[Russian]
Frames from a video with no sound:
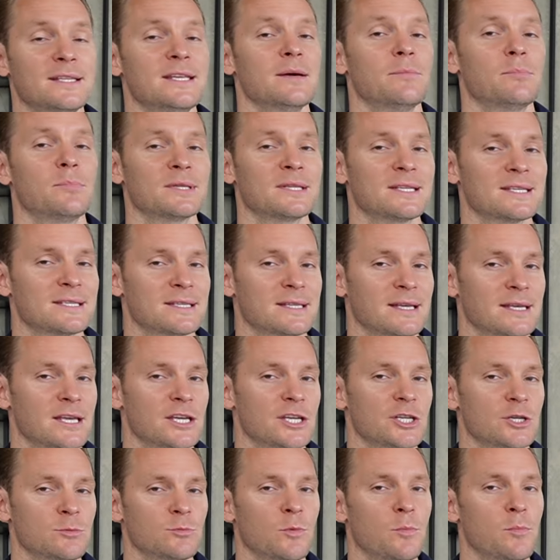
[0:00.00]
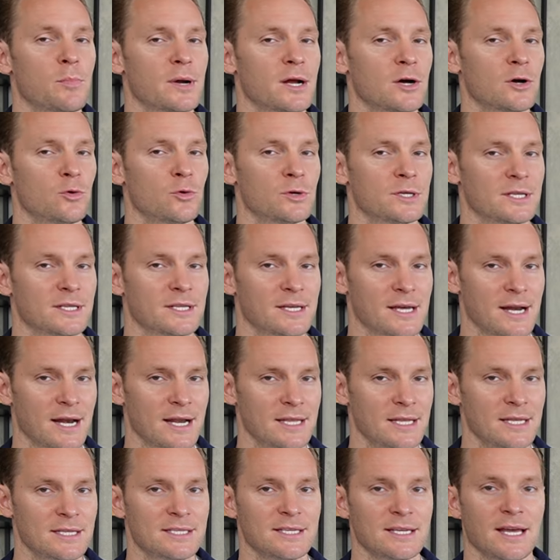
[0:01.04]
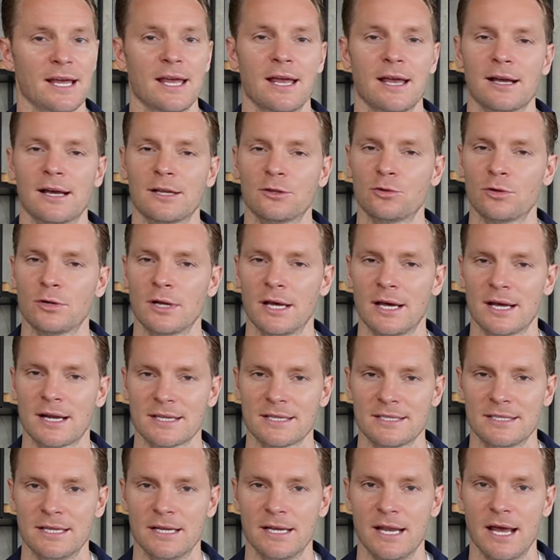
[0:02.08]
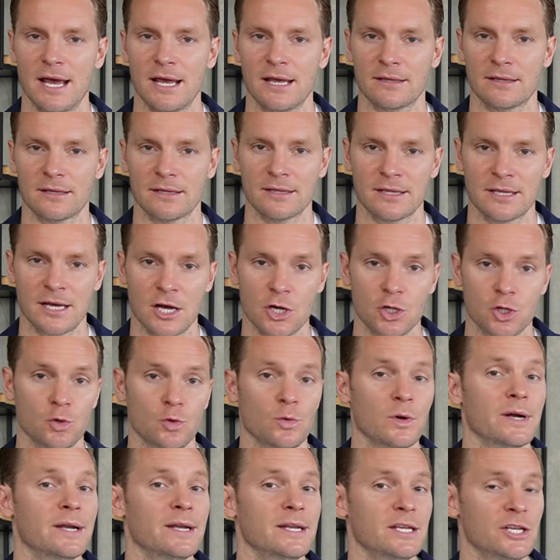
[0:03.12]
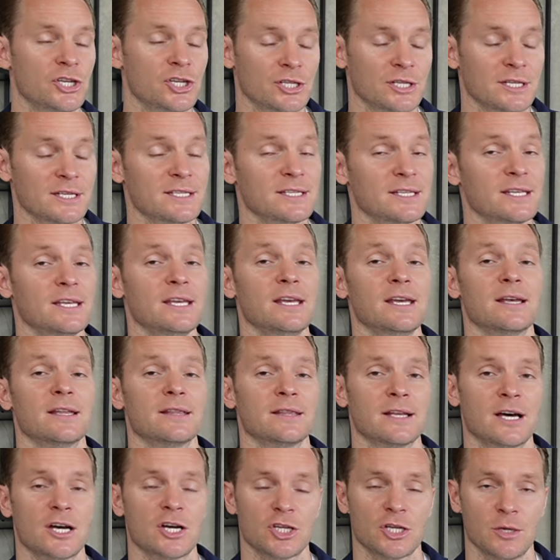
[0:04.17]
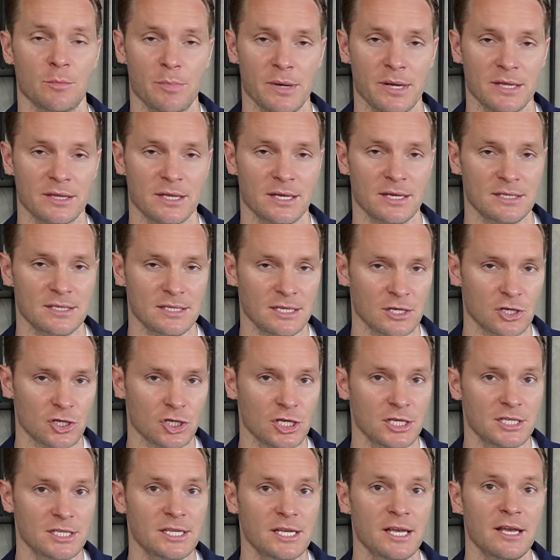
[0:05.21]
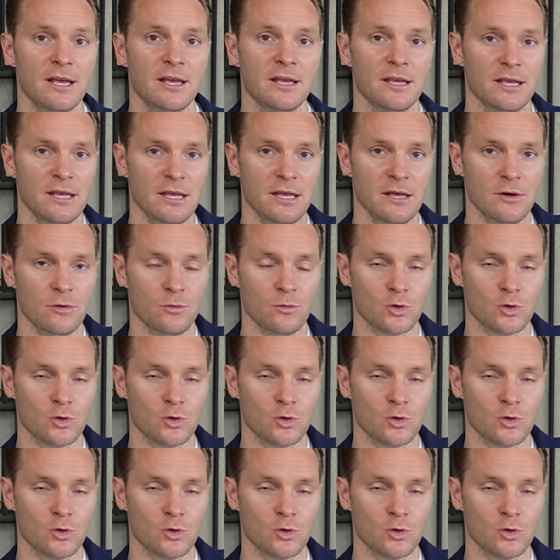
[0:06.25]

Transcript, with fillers: где по-настоящему проходит граница, которая разделяет нашу личность и наши претензии к жизни и